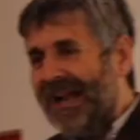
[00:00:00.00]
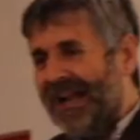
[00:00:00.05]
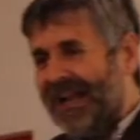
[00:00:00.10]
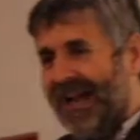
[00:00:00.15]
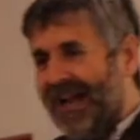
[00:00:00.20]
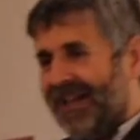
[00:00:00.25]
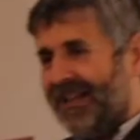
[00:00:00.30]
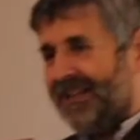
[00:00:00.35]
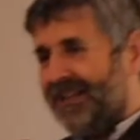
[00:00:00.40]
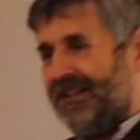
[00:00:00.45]
dai
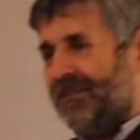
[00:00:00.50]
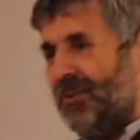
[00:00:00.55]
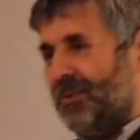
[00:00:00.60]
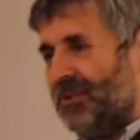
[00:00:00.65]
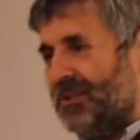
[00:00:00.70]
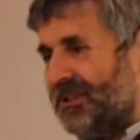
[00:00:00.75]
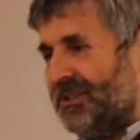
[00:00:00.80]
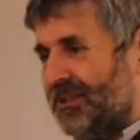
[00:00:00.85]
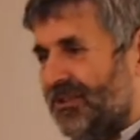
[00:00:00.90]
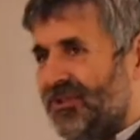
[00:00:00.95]
anche delle
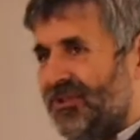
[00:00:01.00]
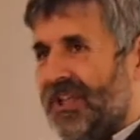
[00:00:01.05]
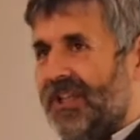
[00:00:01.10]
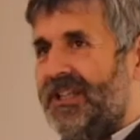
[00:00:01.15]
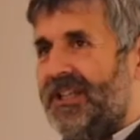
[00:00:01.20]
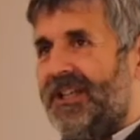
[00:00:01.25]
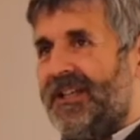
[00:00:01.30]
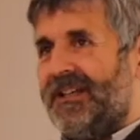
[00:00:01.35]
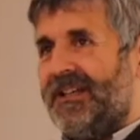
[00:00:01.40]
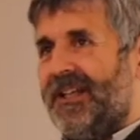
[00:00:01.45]
risposte
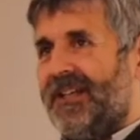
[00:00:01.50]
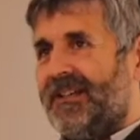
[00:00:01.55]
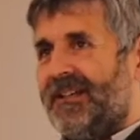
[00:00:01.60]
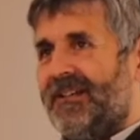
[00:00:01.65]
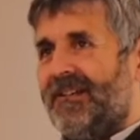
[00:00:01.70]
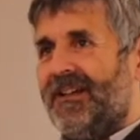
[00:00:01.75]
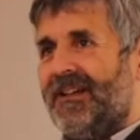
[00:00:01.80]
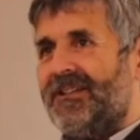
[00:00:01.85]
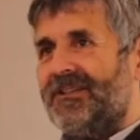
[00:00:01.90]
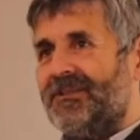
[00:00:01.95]

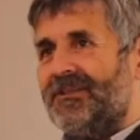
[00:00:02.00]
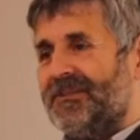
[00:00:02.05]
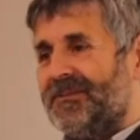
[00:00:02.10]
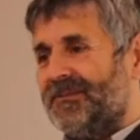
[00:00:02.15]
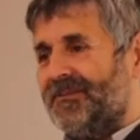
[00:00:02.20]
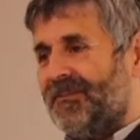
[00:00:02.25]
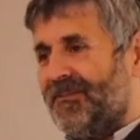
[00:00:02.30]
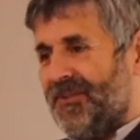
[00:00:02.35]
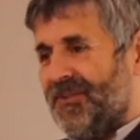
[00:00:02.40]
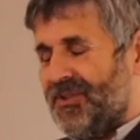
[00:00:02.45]
poi
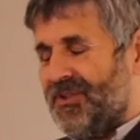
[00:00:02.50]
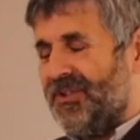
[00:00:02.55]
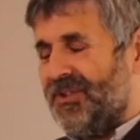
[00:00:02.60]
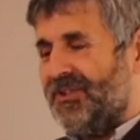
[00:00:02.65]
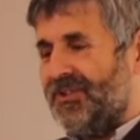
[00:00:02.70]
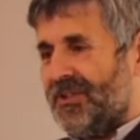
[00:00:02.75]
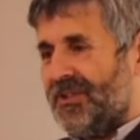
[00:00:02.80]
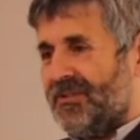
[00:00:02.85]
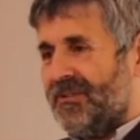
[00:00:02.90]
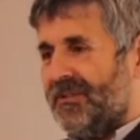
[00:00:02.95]
quello che
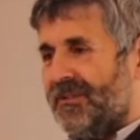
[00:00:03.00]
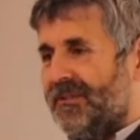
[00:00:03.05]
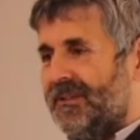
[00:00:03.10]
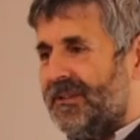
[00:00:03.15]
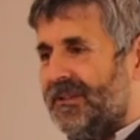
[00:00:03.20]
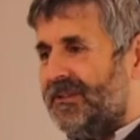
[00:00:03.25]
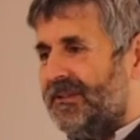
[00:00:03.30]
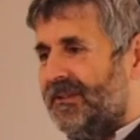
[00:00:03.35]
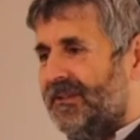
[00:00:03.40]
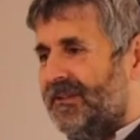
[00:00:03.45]
conta nella
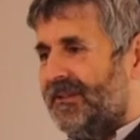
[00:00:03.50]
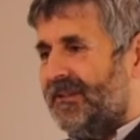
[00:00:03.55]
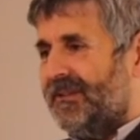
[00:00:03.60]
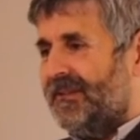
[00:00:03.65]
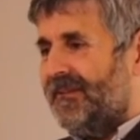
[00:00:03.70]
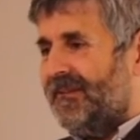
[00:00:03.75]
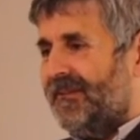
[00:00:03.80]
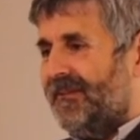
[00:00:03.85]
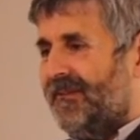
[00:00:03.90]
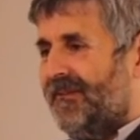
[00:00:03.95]
vita è
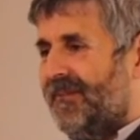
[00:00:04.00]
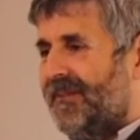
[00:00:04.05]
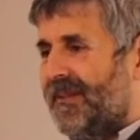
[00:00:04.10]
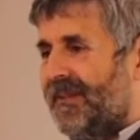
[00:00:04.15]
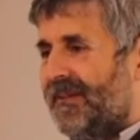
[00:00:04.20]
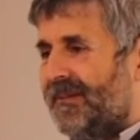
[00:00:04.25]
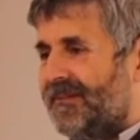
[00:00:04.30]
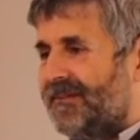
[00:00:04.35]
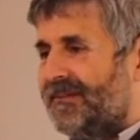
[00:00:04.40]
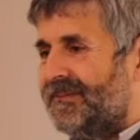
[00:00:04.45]

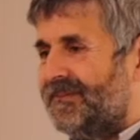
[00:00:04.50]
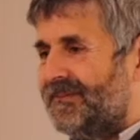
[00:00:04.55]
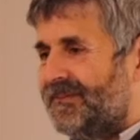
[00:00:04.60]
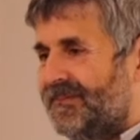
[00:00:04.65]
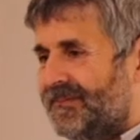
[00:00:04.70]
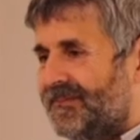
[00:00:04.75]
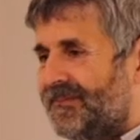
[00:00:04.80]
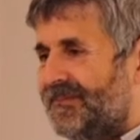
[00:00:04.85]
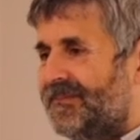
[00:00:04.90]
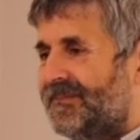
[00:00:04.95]
fotografare per
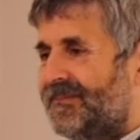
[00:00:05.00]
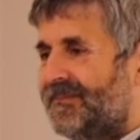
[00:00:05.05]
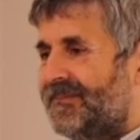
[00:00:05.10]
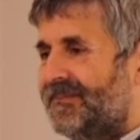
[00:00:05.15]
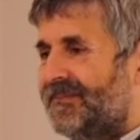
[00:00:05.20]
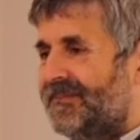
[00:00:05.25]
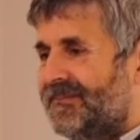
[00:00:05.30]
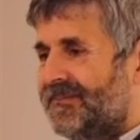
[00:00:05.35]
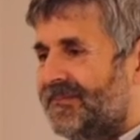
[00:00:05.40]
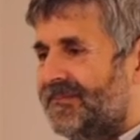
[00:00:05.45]
me è mm-hmm.
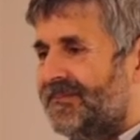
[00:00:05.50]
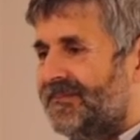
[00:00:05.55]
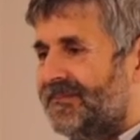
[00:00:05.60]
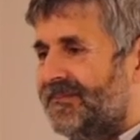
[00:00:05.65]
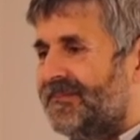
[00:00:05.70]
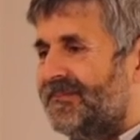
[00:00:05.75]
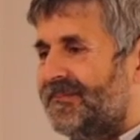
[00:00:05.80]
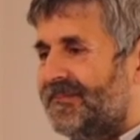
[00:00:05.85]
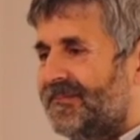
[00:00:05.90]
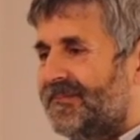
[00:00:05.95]
raccontare
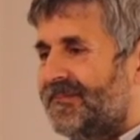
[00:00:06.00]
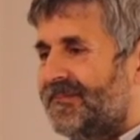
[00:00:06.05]
storie.